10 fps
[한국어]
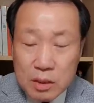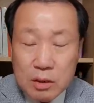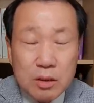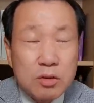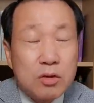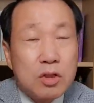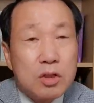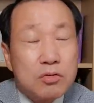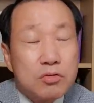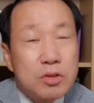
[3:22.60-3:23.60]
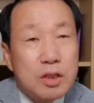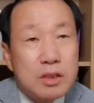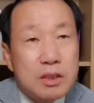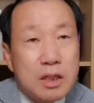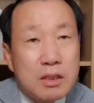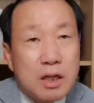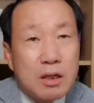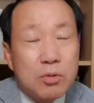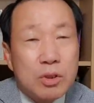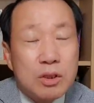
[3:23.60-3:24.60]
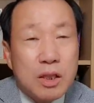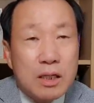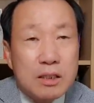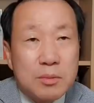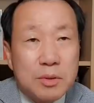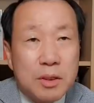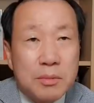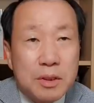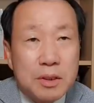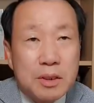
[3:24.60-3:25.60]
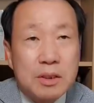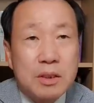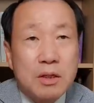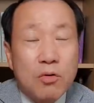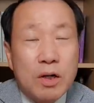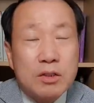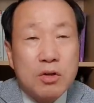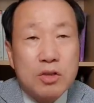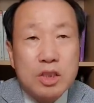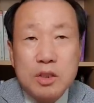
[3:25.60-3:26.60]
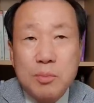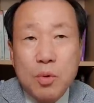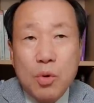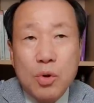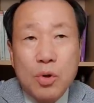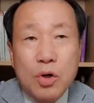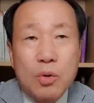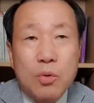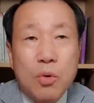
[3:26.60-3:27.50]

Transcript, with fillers: 그래서 우리가 지금까지 알고 있는 ICBM은 화성 15형,